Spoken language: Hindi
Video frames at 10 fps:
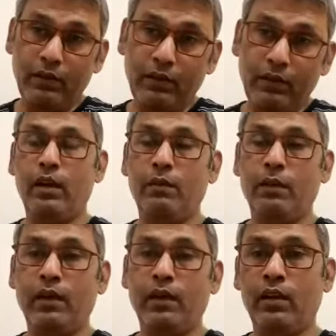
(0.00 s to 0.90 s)
था इतने
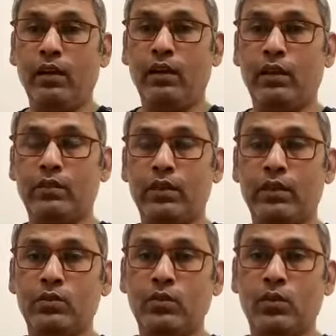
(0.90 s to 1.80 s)
नहीं कर पाएंगे लेकिन
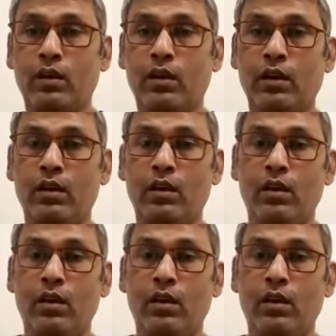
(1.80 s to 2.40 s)
अच्छा स्कोर कर